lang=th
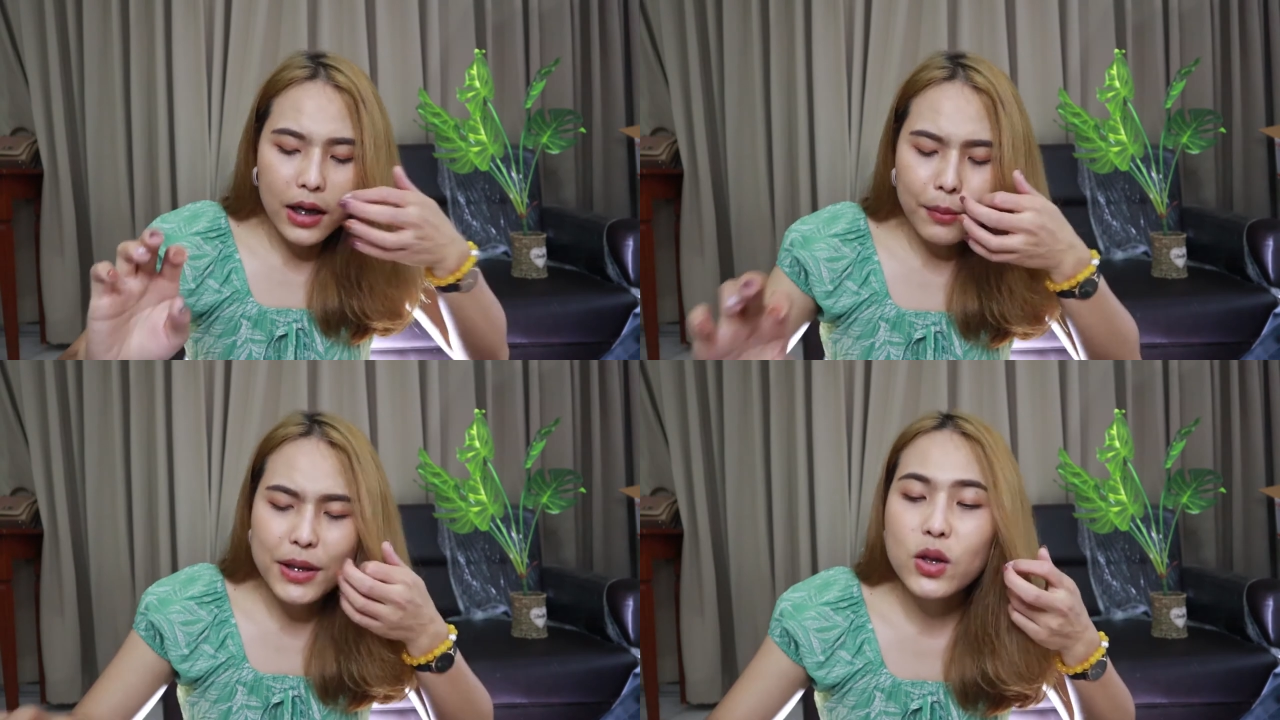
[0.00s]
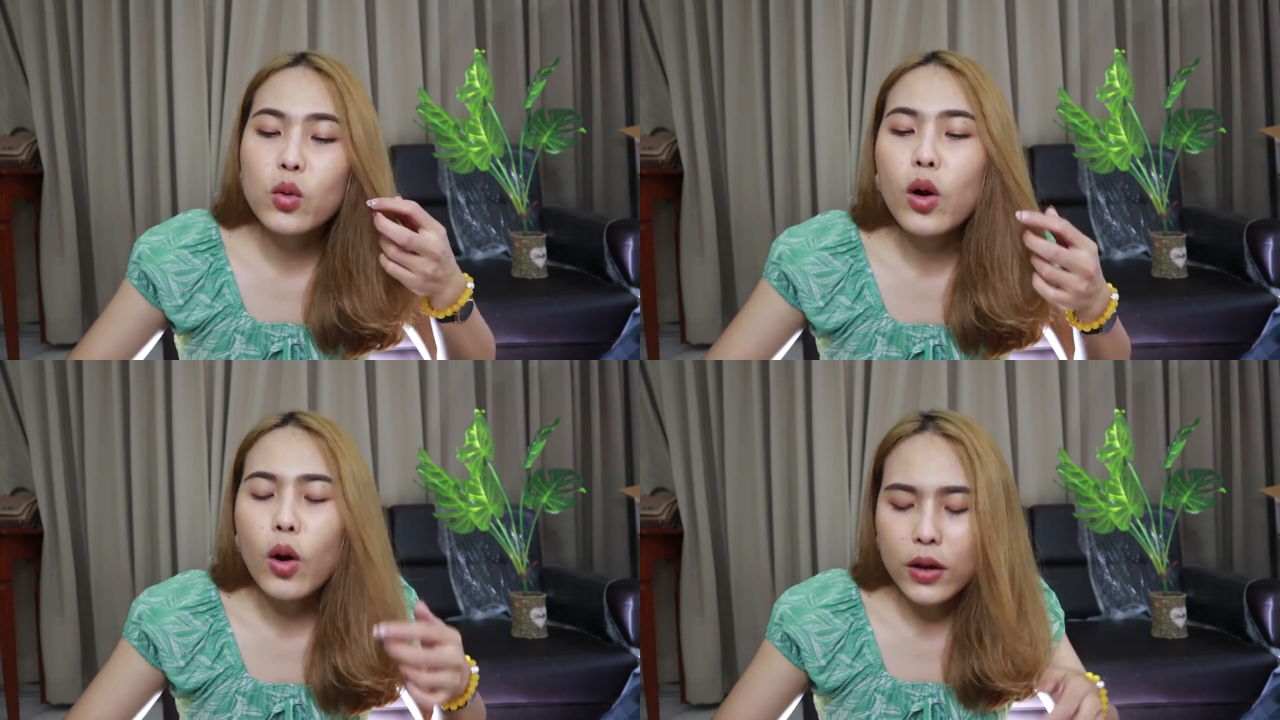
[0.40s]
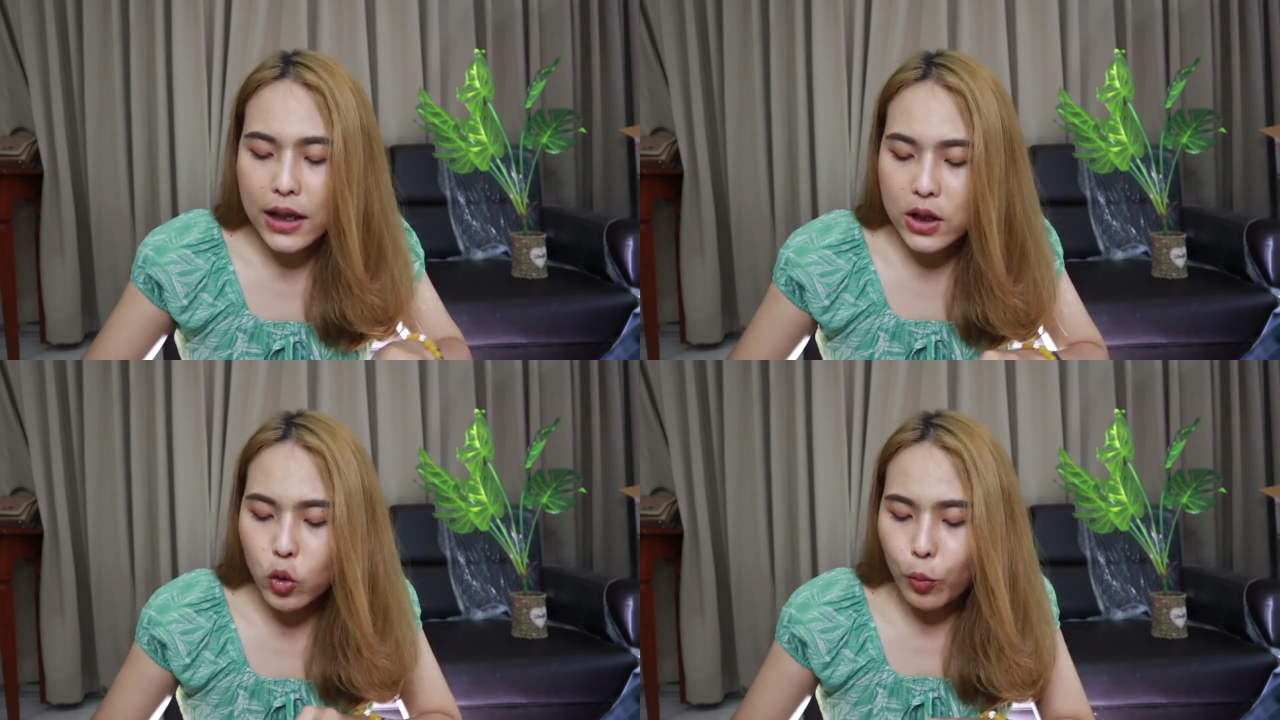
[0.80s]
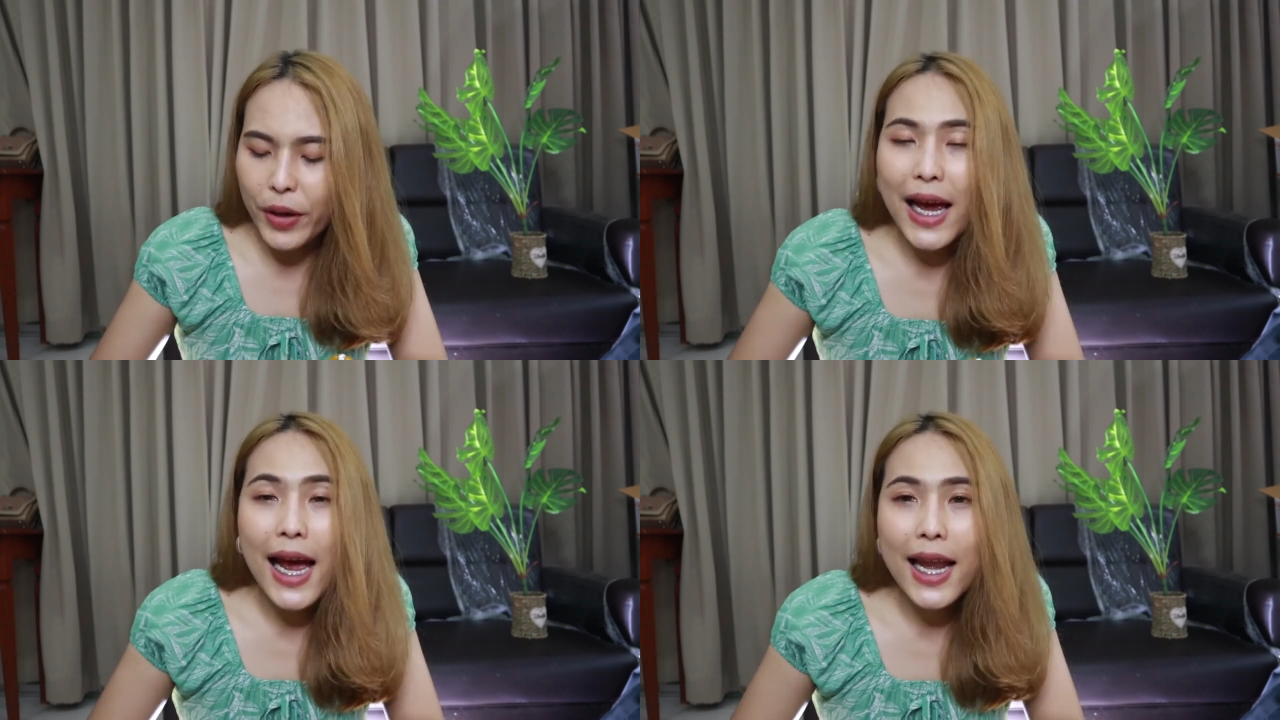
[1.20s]
คือมันสู้โรตีสุก
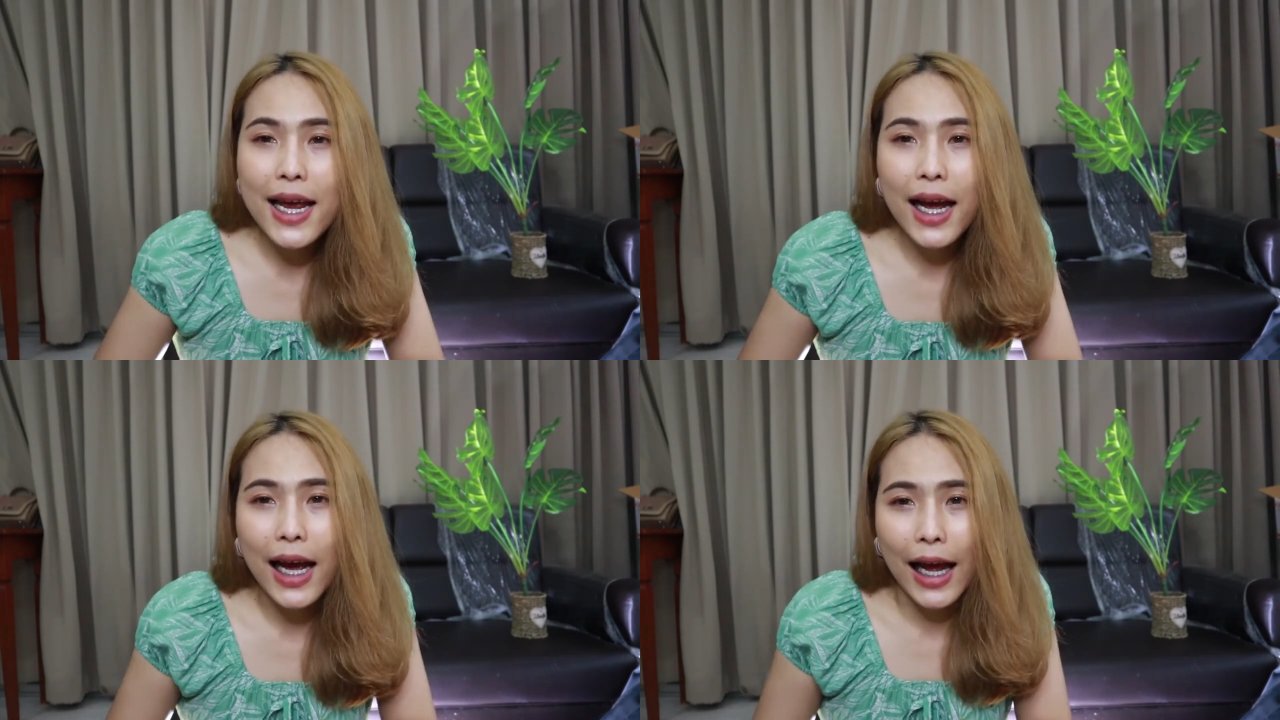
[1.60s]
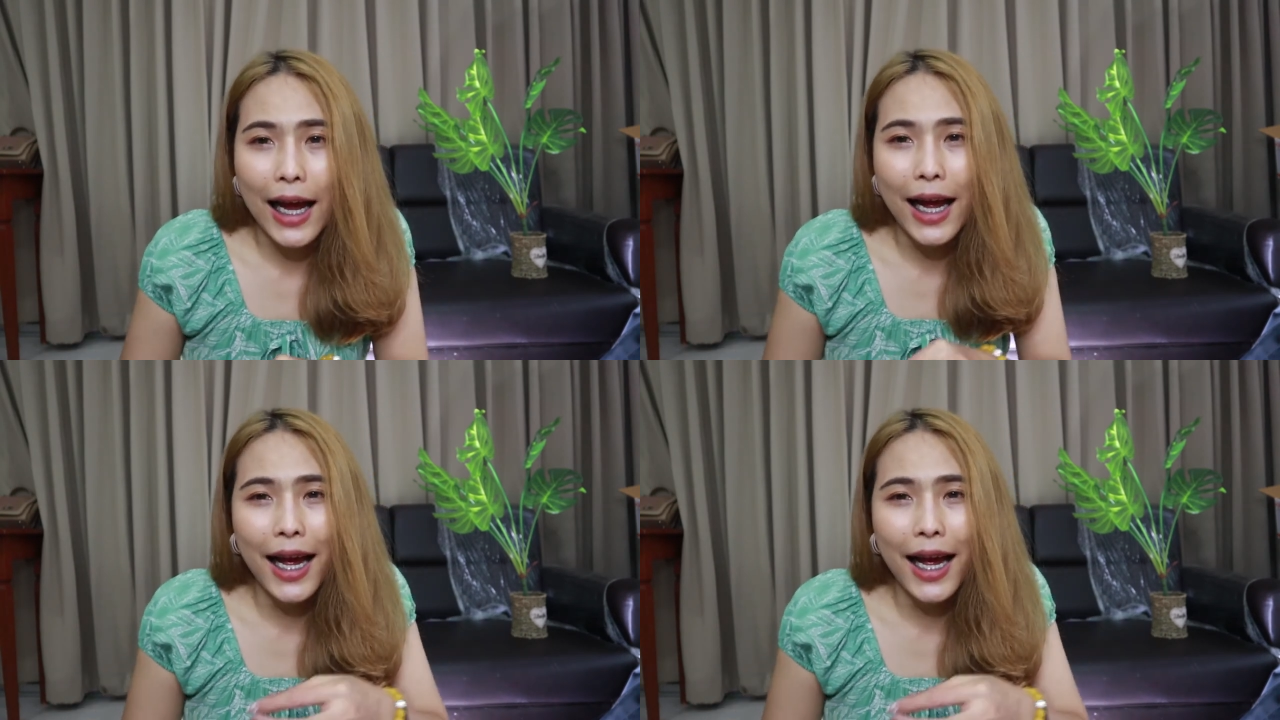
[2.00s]
ไม่ได้นะคะ